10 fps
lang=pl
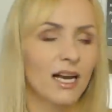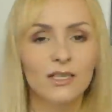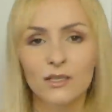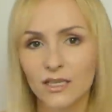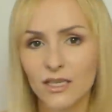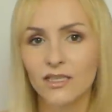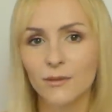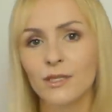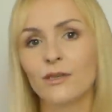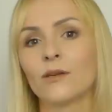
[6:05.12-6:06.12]
rano i
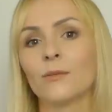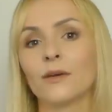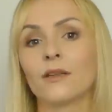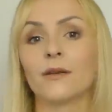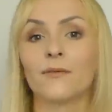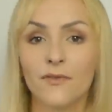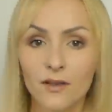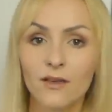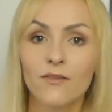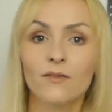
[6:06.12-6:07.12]
jedziemy do roboty. No
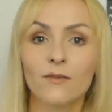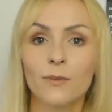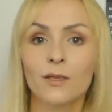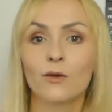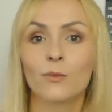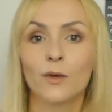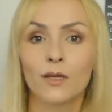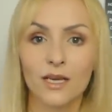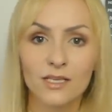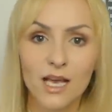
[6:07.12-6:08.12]
i w tym wypadku było
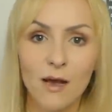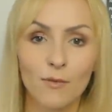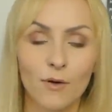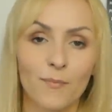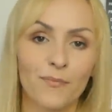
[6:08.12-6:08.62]
tak samo.